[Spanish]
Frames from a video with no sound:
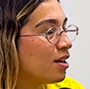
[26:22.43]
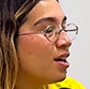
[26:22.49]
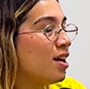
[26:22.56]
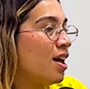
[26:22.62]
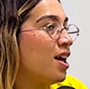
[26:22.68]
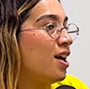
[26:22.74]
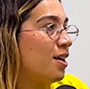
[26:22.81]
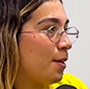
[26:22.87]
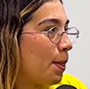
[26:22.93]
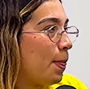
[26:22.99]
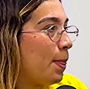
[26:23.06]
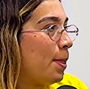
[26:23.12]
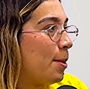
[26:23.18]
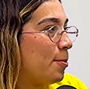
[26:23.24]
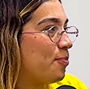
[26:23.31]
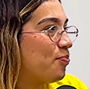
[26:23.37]
Como de este
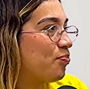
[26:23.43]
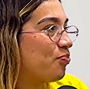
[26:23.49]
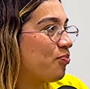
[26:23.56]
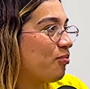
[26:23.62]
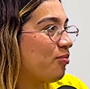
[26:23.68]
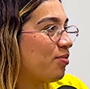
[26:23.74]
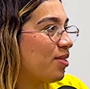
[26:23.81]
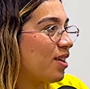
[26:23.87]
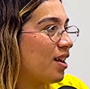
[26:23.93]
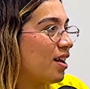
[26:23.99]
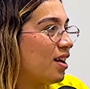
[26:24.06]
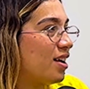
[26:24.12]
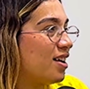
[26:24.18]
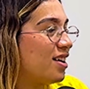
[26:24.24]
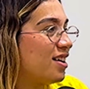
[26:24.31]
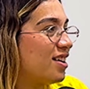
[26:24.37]
equipo siempre
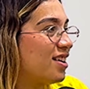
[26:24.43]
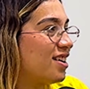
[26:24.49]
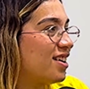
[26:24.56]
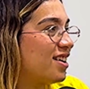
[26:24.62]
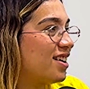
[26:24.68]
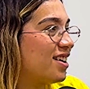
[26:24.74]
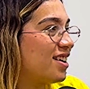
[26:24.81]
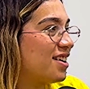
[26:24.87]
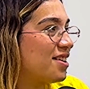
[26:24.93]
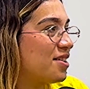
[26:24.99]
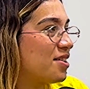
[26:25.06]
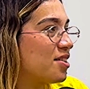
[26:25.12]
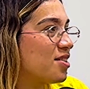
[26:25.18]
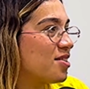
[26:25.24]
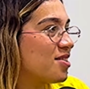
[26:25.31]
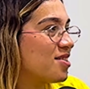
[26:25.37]
nos compite,
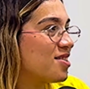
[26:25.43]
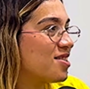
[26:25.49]
siempre